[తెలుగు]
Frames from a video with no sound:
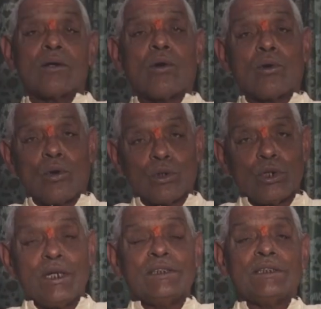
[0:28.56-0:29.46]
రెండు
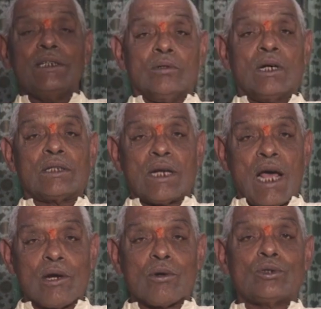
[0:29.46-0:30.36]
రోజుల నుంచి గత
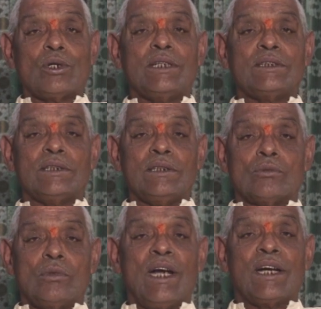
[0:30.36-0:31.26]
నాలుగు రోజుల నుంచి
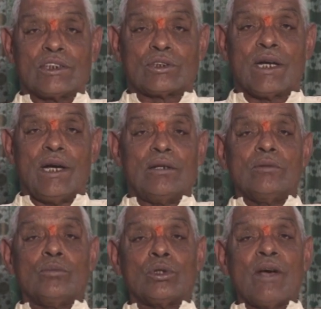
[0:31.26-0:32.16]
లేటెస్ట్గా
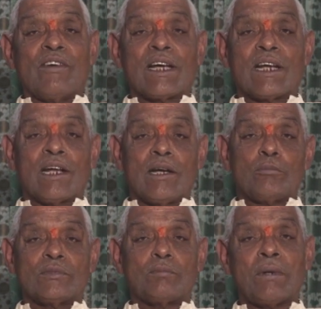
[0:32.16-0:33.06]
బుద్ధా వెంకన్న
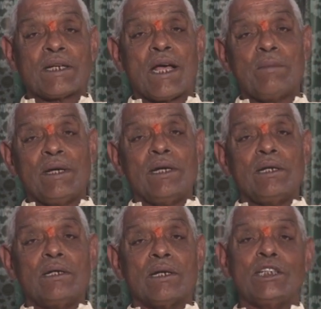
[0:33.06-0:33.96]
పట్టాభి
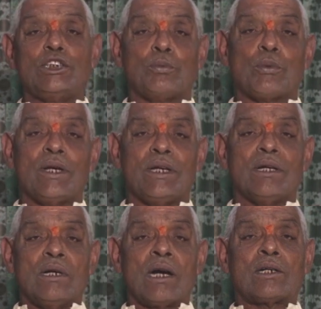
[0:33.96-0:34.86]
రెచ్చిపోయి
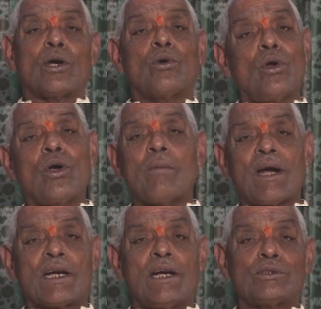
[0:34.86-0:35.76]
అడ్డగోలుగా
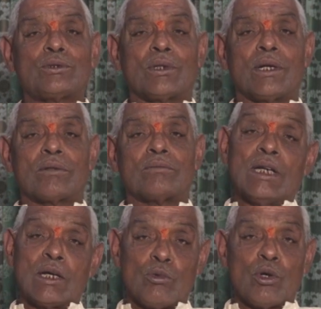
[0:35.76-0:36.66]
మాట్లాడేస్తున్నారు
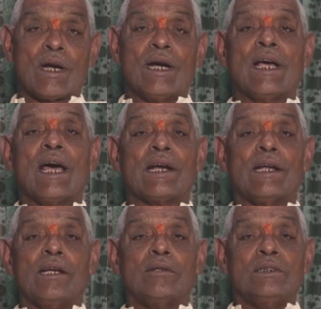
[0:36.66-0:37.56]
జగన్మోహన్ రెడ్డి
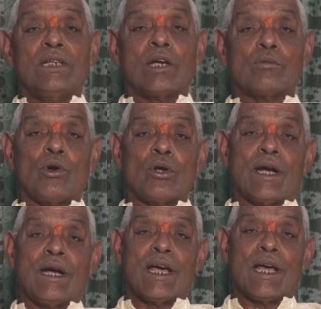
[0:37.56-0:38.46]
గారిని
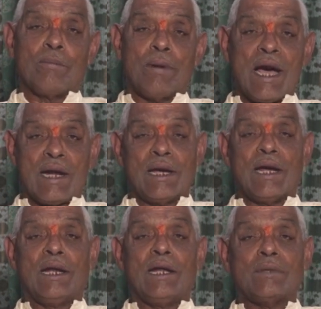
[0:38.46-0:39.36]
జగన్మోహన్ రెడ్డి గారి
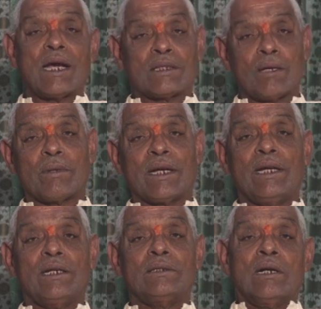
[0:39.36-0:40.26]
భార్యని భారతమ్మని
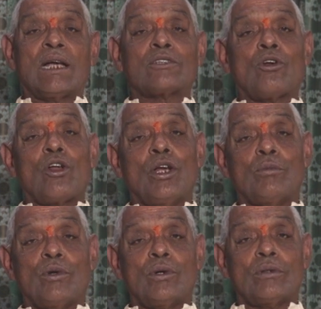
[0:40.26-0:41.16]

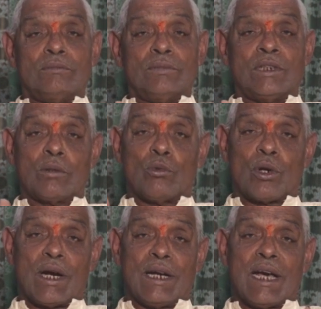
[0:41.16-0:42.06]
గతంలోనేమో
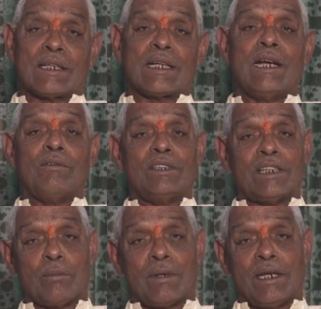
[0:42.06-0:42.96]
జగన్మోహన్ రెడ్డి గారి తల్లి
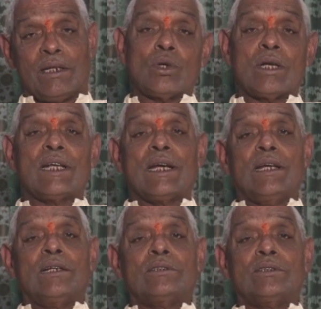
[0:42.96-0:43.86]
విజయమ్మని సోదరి
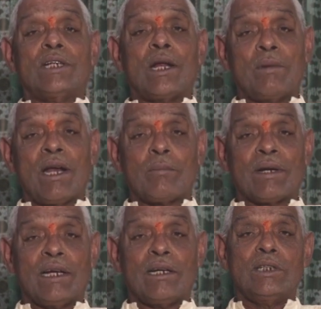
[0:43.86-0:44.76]

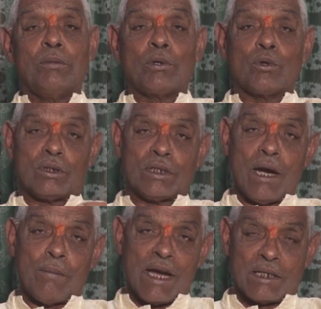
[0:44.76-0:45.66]
షర్మిలమ్మని ఇప్పుడు
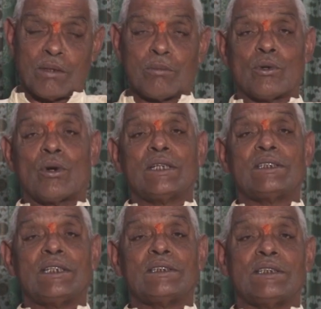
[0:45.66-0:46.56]
కొత్తగా భారతమ్మను కూడా
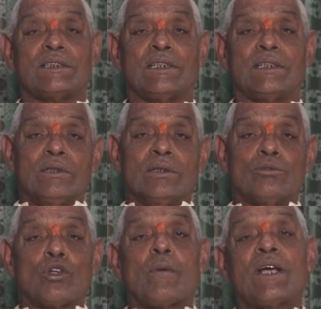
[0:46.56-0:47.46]
చేర్చేసి
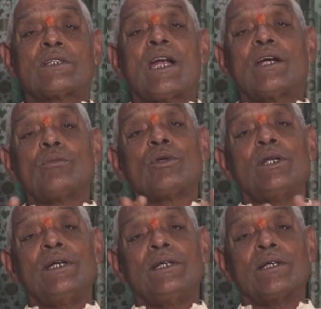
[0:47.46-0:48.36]
దుర్భాషలు ఆడడం
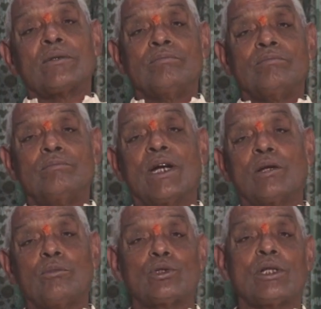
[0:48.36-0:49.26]
మొదలెట్టారు
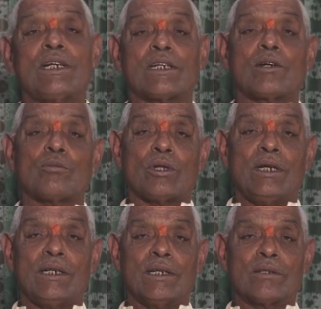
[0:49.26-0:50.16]
బండబూతులు తిట్టడం
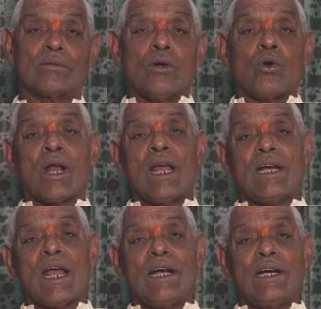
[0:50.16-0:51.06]
మొదలెట్టారు
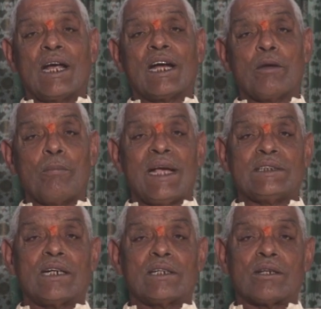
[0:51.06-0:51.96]
కొడాలి నానిని గడ్డం
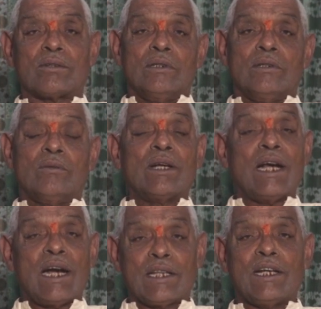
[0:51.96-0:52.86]
బ్యాచ్ అంటారు మరి
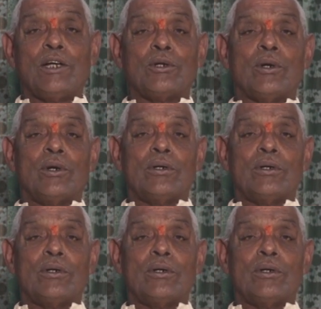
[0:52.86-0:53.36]
ఏళ్ళదేంటో